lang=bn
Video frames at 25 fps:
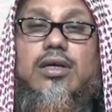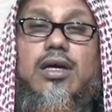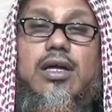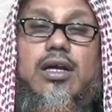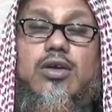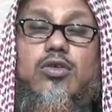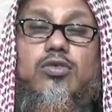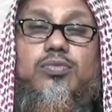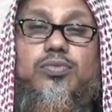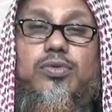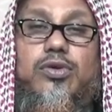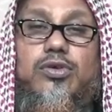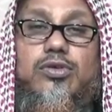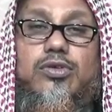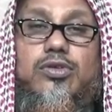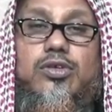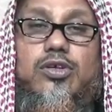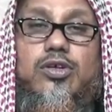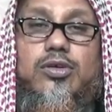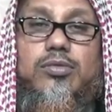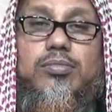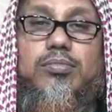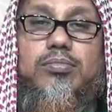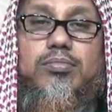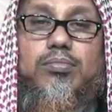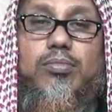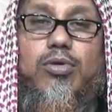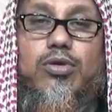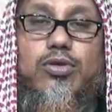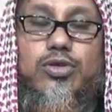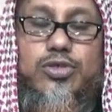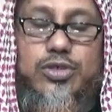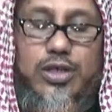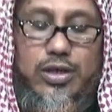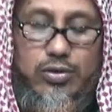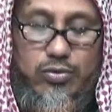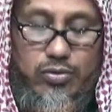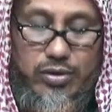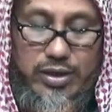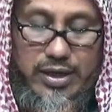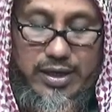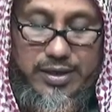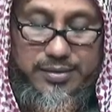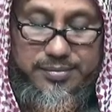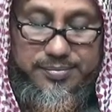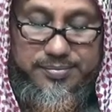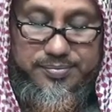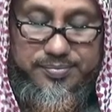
তালার উপর ভরসা করা